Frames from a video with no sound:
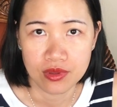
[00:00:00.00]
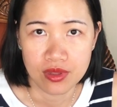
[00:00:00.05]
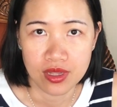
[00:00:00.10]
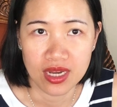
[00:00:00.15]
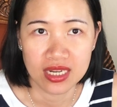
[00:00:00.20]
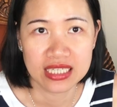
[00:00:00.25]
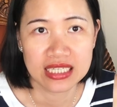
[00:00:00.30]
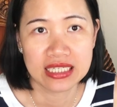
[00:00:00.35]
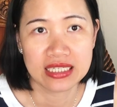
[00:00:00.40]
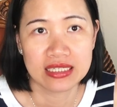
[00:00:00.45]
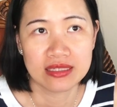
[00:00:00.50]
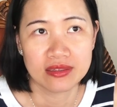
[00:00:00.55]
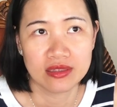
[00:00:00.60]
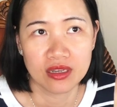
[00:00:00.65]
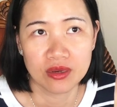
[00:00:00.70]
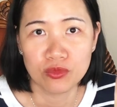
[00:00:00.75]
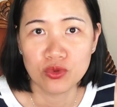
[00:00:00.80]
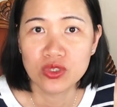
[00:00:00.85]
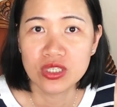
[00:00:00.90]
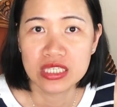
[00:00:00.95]
nên
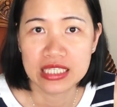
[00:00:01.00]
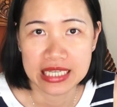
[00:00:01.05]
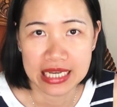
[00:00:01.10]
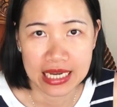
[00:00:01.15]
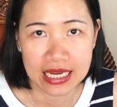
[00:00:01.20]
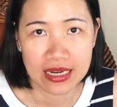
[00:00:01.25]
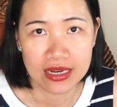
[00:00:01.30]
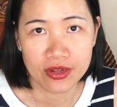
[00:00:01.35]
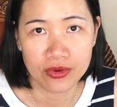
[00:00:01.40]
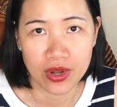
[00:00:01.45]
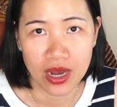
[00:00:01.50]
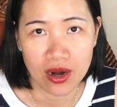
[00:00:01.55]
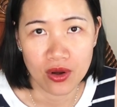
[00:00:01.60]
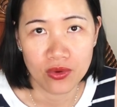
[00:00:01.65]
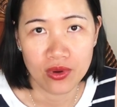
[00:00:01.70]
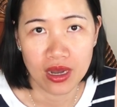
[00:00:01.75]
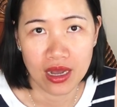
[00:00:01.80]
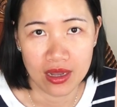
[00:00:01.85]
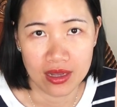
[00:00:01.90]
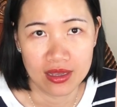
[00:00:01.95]
chân muốn chia sẻ cái điều đó
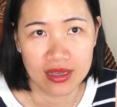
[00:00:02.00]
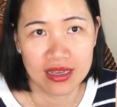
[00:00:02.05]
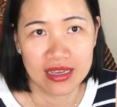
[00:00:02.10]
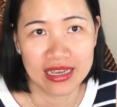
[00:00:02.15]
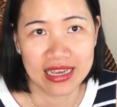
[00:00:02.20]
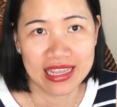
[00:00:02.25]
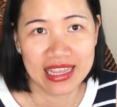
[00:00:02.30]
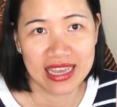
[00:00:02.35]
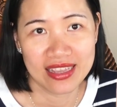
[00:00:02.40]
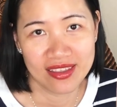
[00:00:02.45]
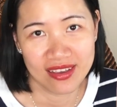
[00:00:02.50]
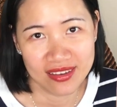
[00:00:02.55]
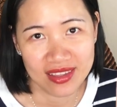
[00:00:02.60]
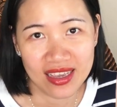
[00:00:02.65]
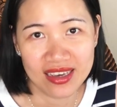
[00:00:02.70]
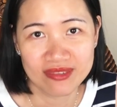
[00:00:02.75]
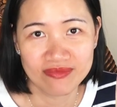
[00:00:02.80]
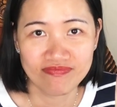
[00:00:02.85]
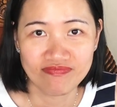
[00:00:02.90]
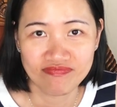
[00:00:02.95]
luôn ha cả nhà nhớ
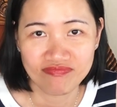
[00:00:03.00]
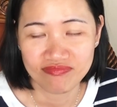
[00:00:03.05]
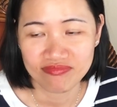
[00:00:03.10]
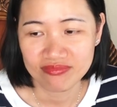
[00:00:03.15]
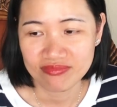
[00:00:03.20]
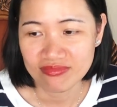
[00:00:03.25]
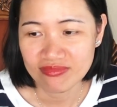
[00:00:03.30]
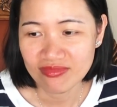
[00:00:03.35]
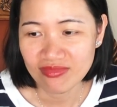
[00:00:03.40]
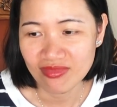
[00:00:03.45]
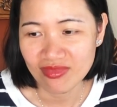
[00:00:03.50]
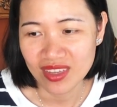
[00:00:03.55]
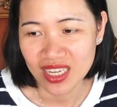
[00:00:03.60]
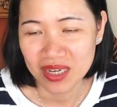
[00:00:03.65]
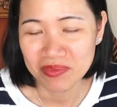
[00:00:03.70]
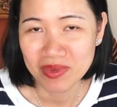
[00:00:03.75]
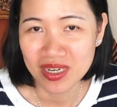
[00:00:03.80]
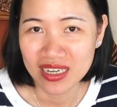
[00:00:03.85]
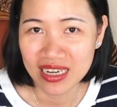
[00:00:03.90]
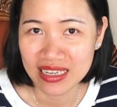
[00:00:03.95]
nha
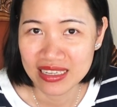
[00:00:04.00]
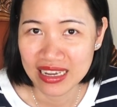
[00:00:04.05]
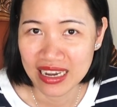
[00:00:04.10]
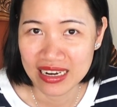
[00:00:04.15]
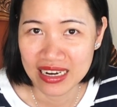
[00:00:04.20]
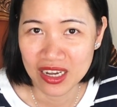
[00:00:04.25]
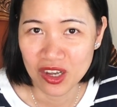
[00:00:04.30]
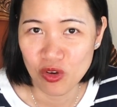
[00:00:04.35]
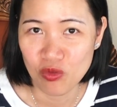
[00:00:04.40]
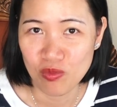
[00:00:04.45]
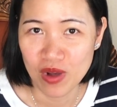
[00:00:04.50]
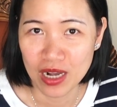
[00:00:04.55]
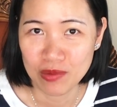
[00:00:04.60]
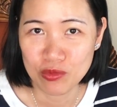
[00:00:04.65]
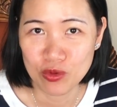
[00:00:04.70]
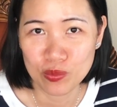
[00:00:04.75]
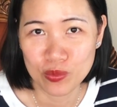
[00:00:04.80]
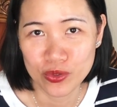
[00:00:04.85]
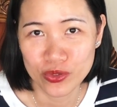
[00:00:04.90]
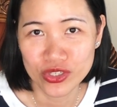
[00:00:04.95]
cảm ơn cả nhà đã cùng
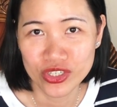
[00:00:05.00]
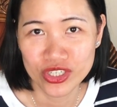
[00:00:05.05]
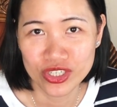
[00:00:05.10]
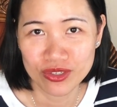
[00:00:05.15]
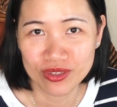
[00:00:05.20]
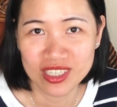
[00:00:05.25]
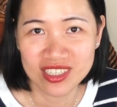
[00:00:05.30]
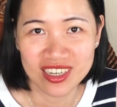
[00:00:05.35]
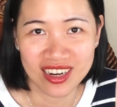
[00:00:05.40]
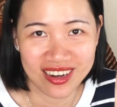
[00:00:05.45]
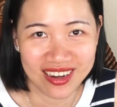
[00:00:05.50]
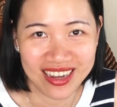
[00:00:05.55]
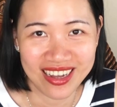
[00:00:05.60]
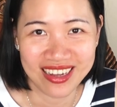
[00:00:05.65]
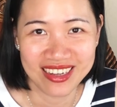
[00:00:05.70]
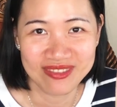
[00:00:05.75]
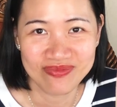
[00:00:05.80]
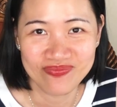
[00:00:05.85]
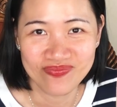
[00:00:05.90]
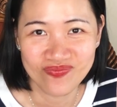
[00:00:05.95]
ăn một buổi trưa với trần
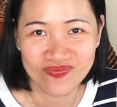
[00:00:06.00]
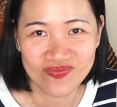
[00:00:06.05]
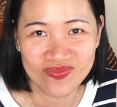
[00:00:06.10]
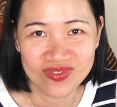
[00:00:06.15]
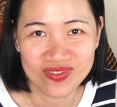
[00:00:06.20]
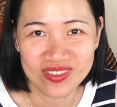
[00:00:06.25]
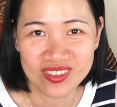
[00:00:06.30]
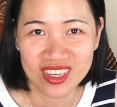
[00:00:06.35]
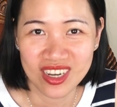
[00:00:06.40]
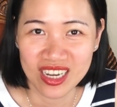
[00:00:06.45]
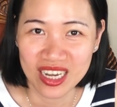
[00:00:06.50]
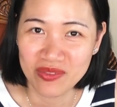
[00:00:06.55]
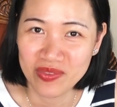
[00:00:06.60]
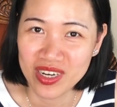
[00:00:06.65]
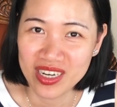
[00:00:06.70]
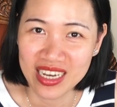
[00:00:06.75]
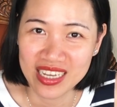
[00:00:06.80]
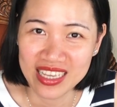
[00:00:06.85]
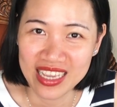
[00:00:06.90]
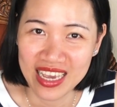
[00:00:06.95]
ha trần cảm
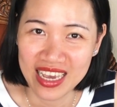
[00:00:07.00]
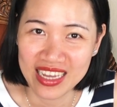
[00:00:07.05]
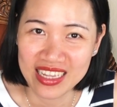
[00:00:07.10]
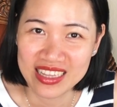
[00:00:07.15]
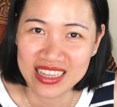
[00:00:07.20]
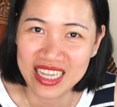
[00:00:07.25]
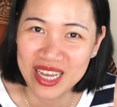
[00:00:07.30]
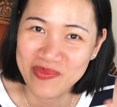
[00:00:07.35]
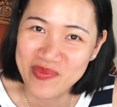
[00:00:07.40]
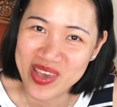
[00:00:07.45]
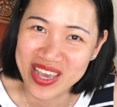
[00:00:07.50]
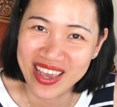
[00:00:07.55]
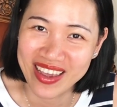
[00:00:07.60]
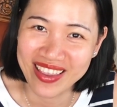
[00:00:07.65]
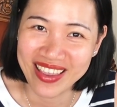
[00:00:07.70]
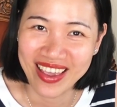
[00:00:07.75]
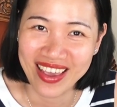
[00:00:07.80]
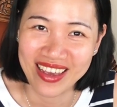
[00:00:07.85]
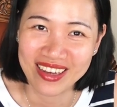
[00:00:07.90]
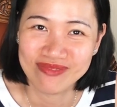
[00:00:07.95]
ơn cả nhà tạm biệt cả
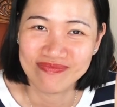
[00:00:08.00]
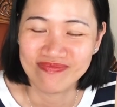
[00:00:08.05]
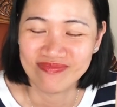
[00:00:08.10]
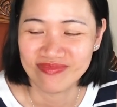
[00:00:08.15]
nhà